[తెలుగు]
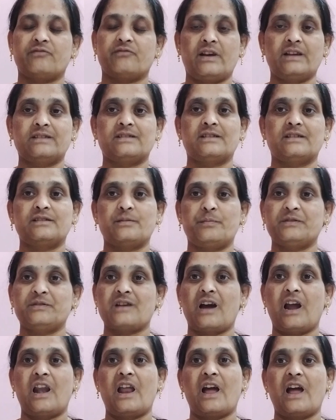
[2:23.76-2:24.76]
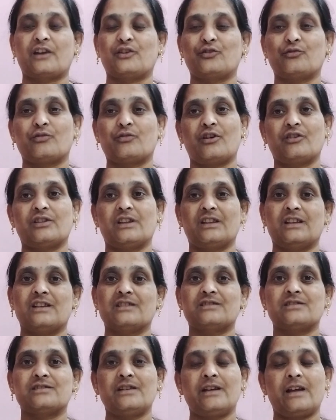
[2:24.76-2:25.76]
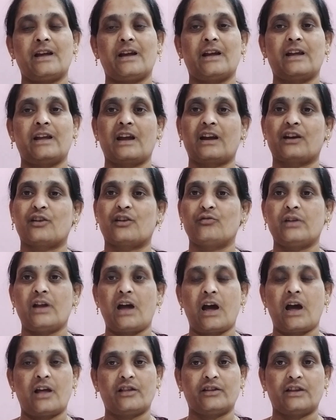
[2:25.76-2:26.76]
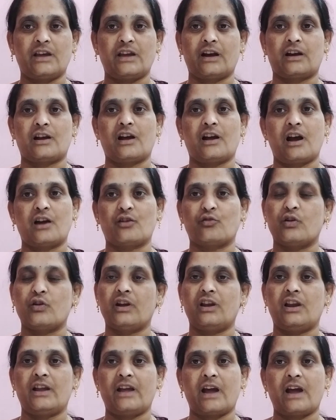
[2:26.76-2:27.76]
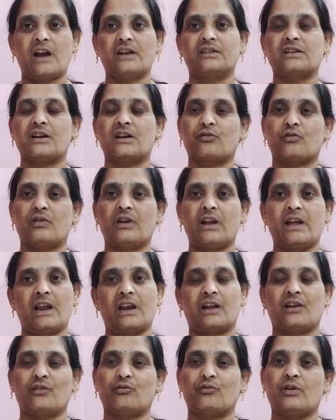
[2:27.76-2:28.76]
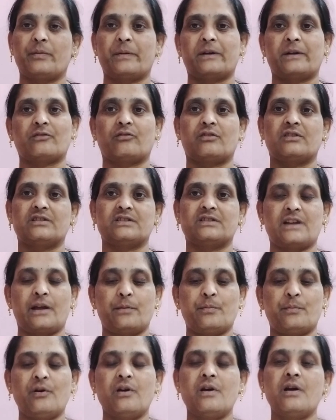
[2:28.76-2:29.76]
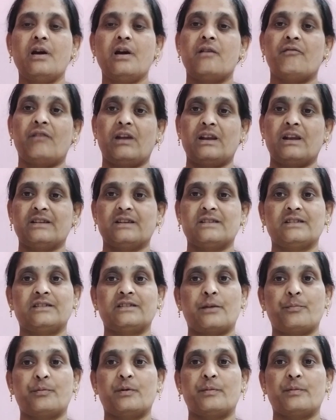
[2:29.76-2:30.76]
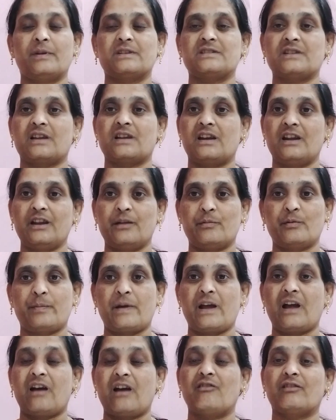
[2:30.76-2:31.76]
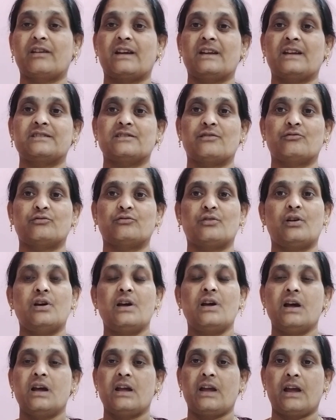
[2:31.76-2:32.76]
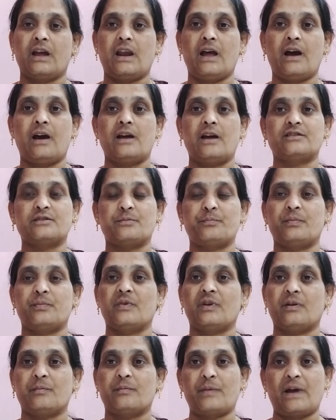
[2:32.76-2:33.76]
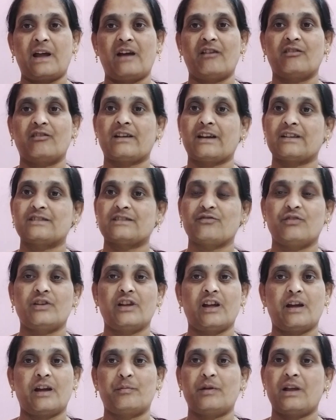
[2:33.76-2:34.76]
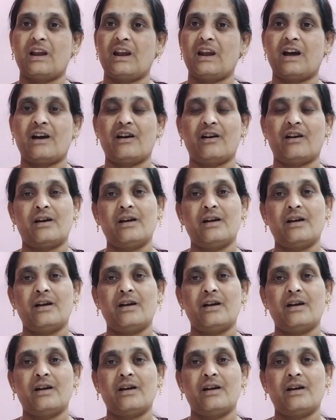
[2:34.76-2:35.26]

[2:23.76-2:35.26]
వైఎస్ఆర్సీపీ చాలా యాక్టివ్గా ఉందని తెలుసు ఎక్కడున్నా అది యొక్క గొయ్యలు యాడ్ దాక్కున్నా ఎలకను కూడా పట్టుకొని వచ్చే టైపు వాళ్ళు చేసే తప్పుడు ప్రచారాన్ని ఇప్పుడు పయావుల కేశవ్తో ఎలా చెప్ పయావుల కేశవ్ వీడియో ఇప్పుడు ఎలా